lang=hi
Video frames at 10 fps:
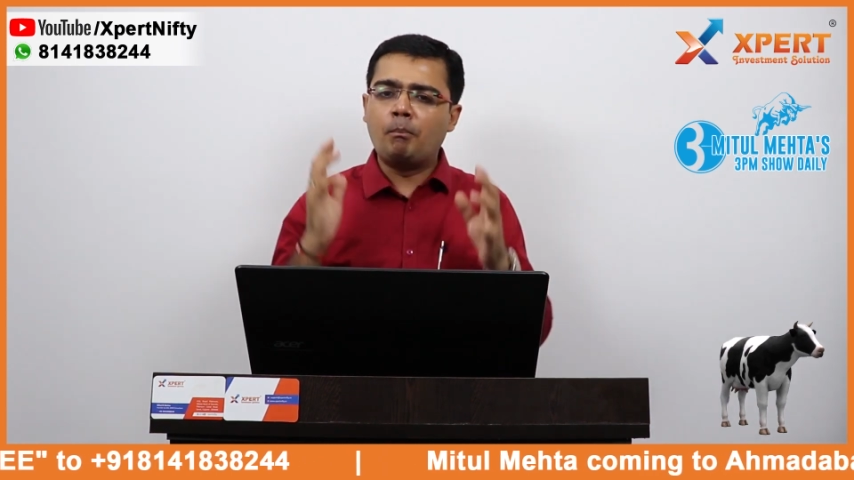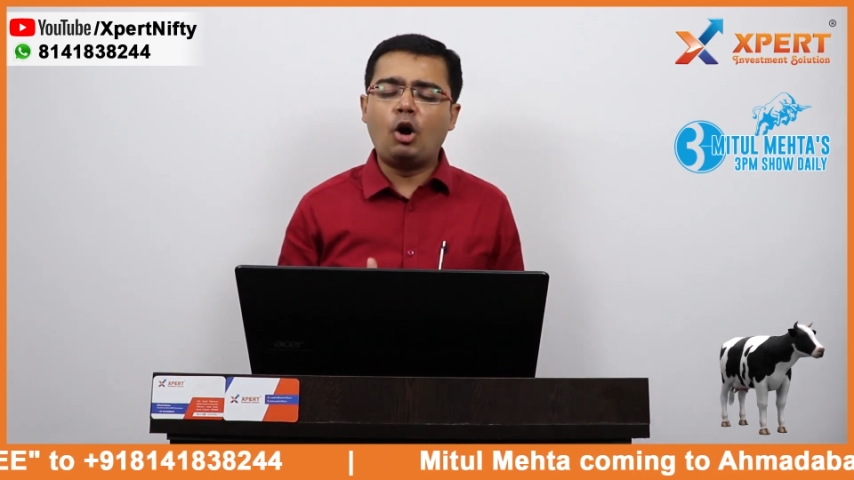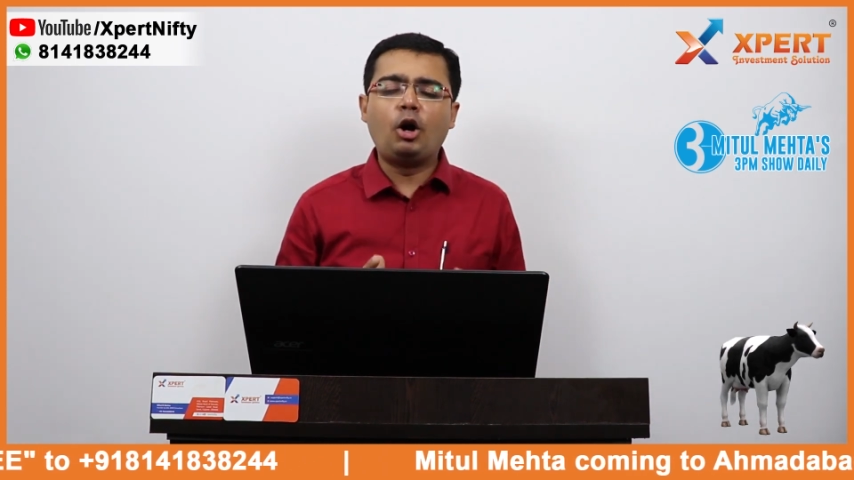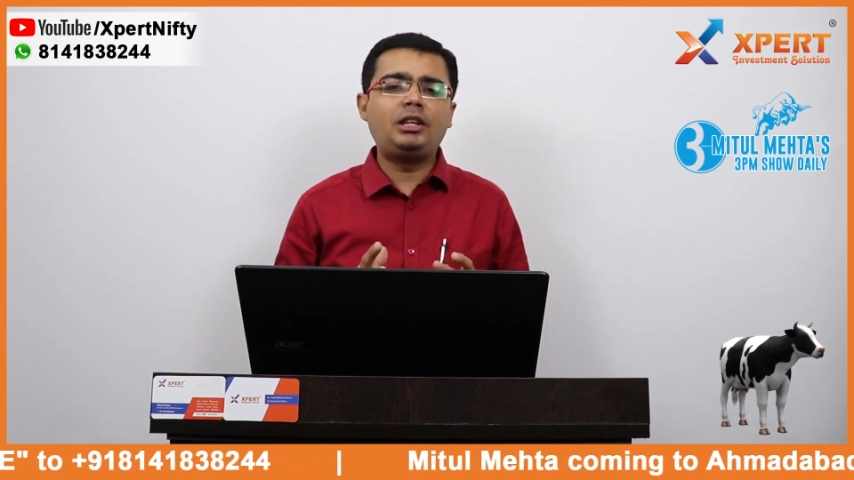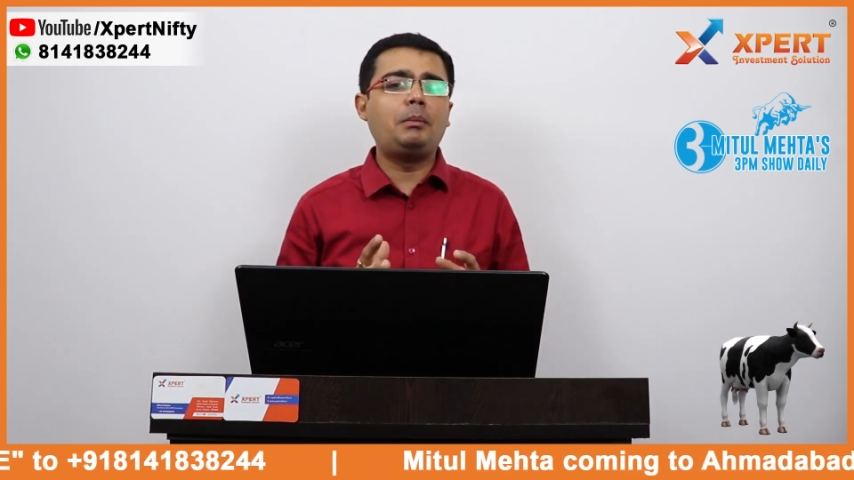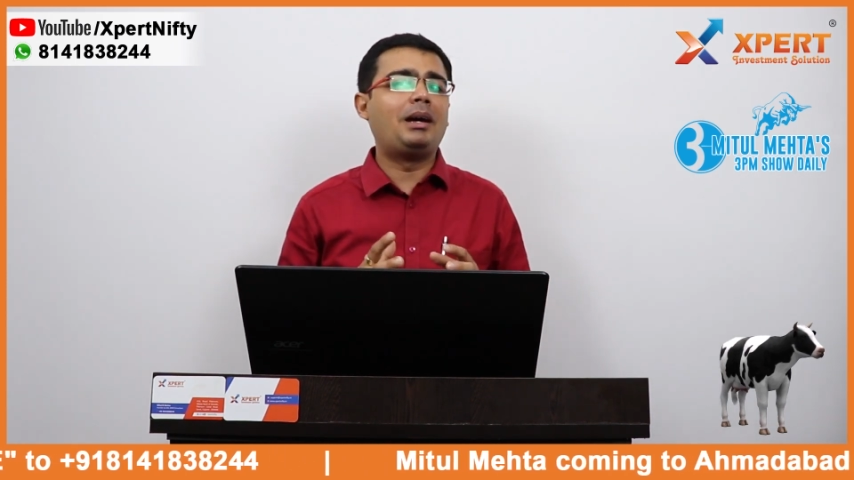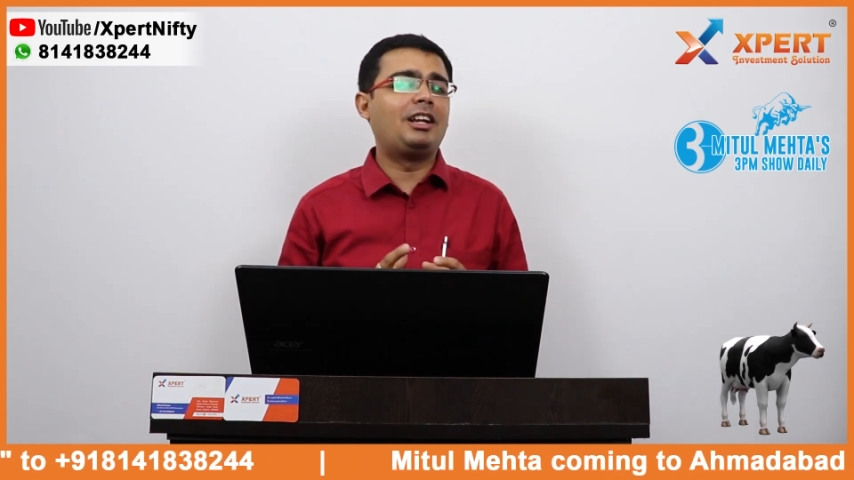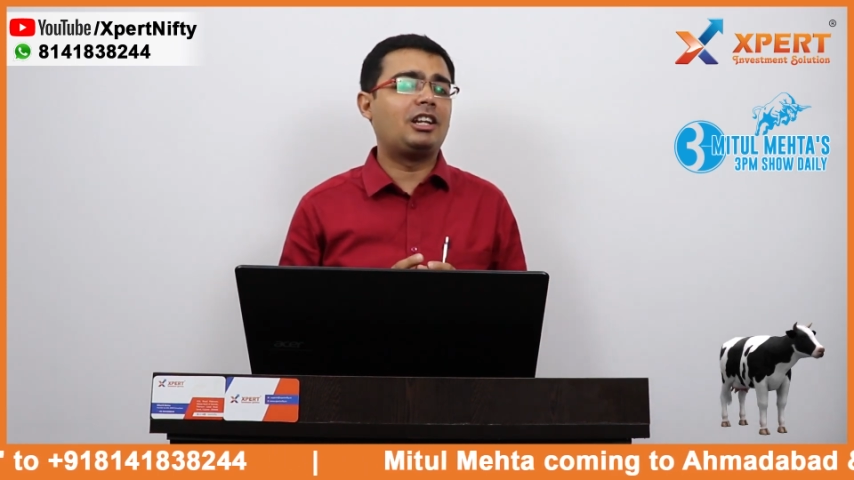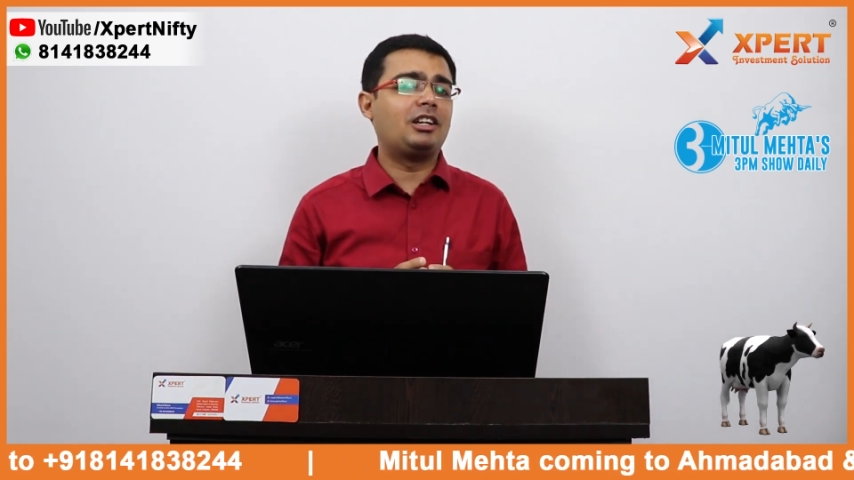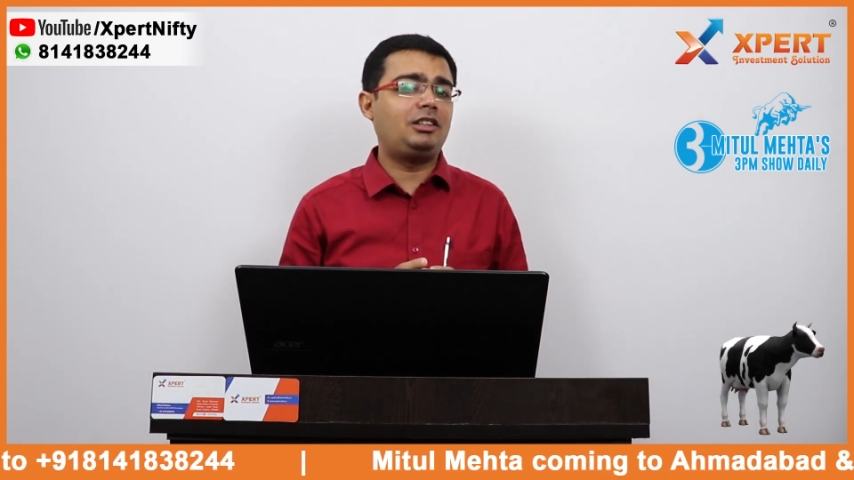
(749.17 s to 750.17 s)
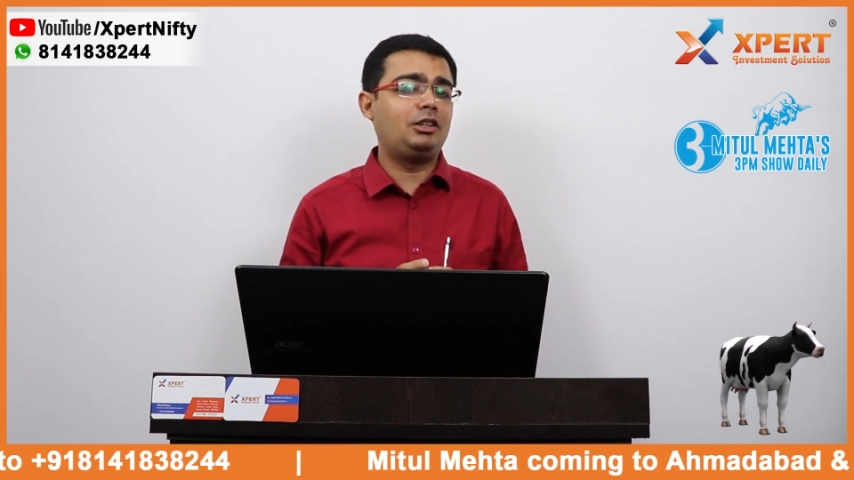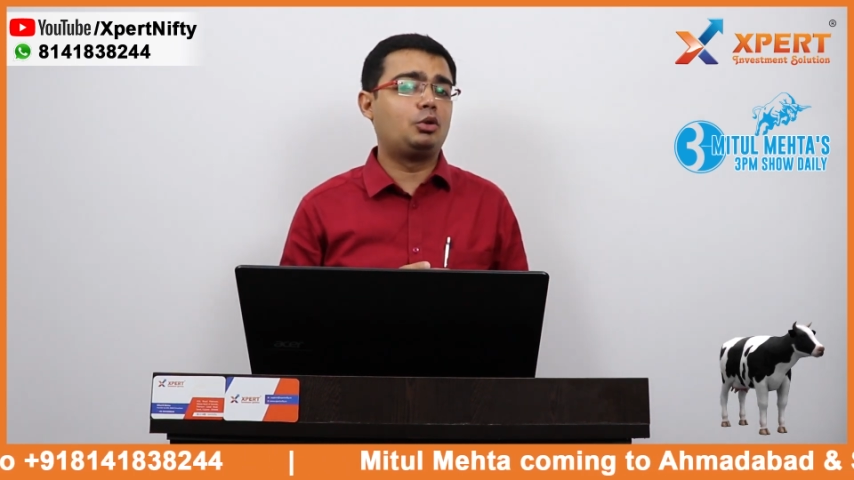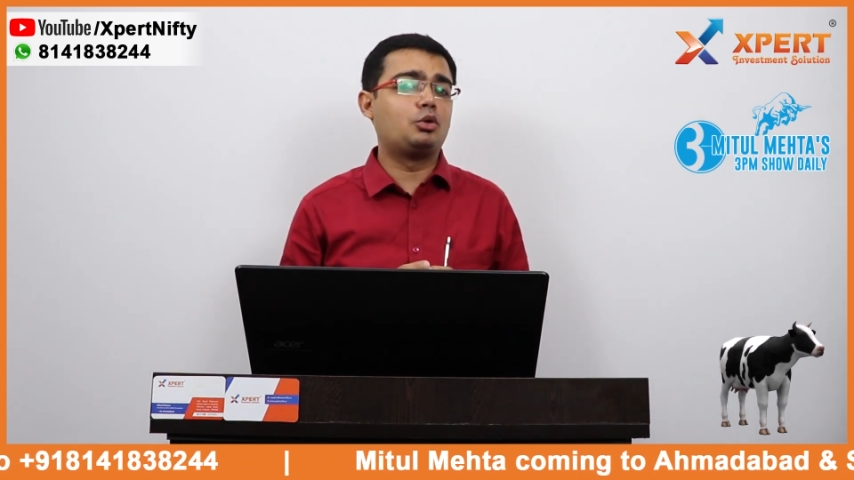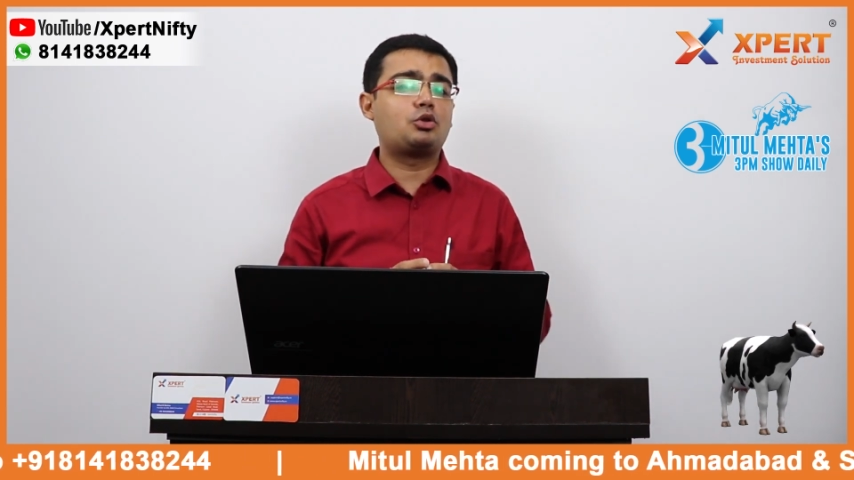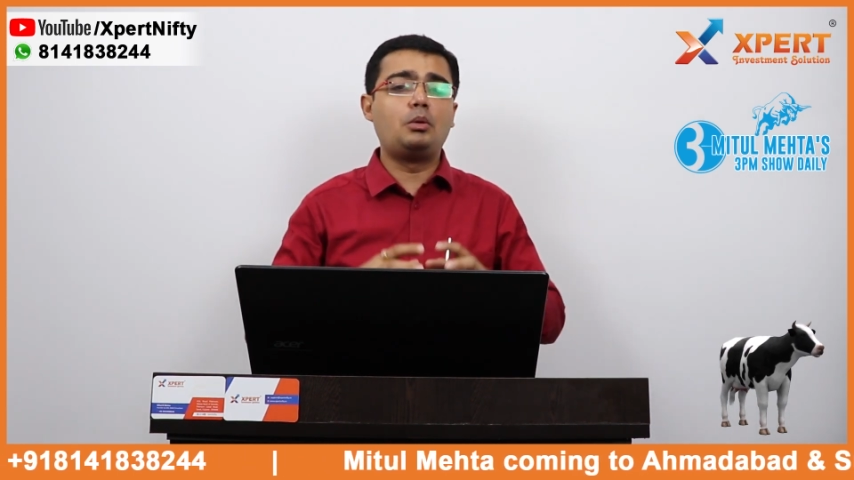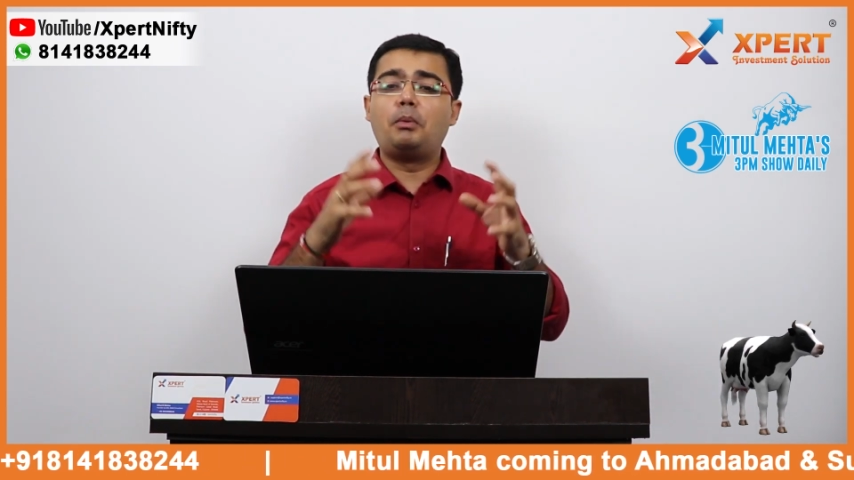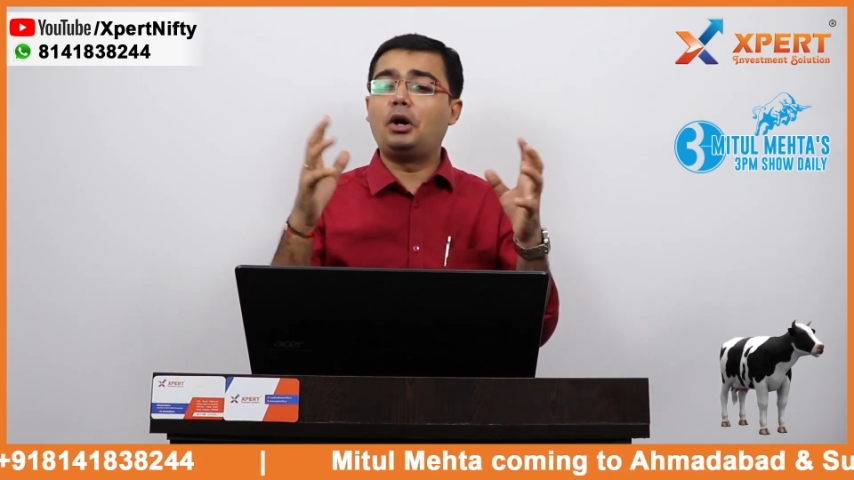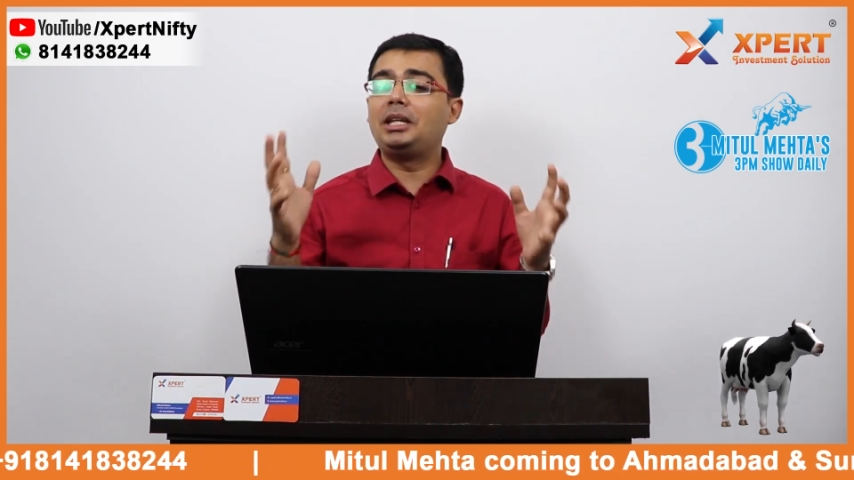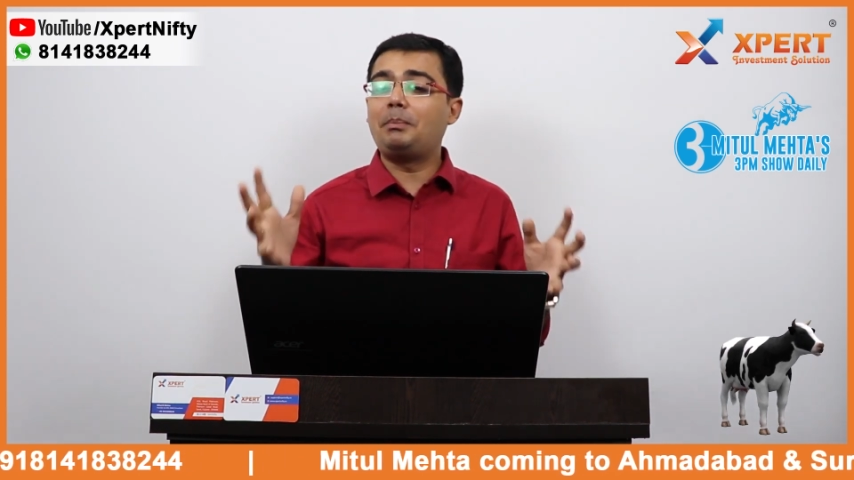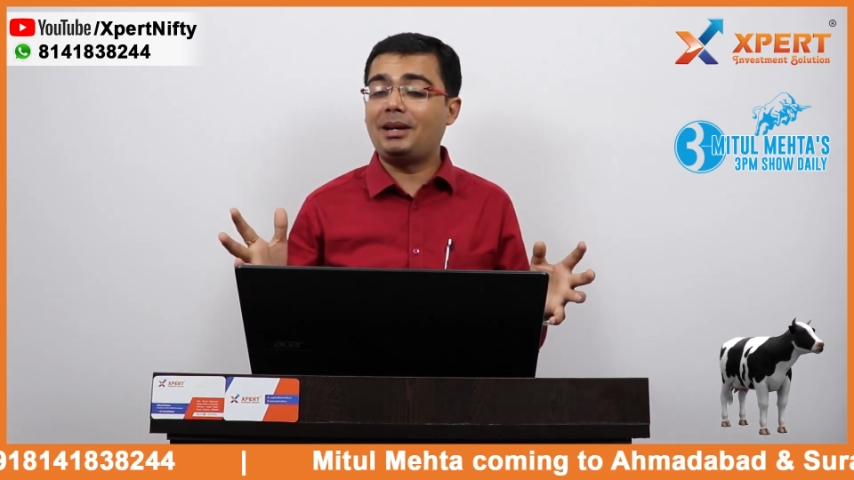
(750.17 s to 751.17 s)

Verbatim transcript: बहुत ही मेहनत लगती है दोस्तों बहुत ही